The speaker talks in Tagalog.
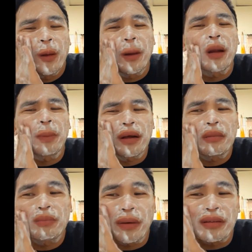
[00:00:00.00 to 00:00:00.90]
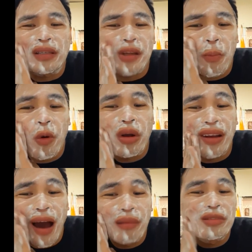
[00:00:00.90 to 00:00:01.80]
yung parang pag, pagkasampung
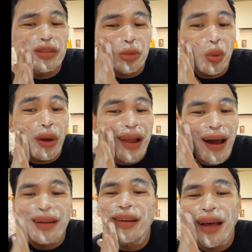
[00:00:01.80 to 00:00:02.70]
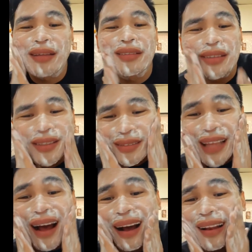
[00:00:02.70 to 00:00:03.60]
hilamos mo, wala na lahat.
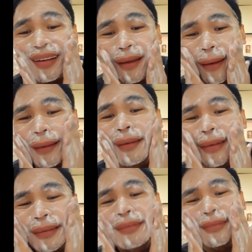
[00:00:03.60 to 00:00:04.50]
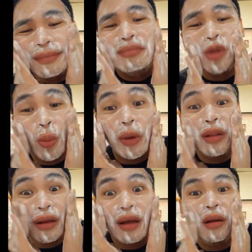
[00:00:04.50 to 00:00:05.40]
Tanggal na. Kung
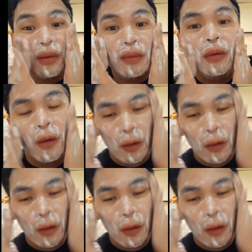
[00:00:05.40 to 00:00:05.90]
pwede lang, no?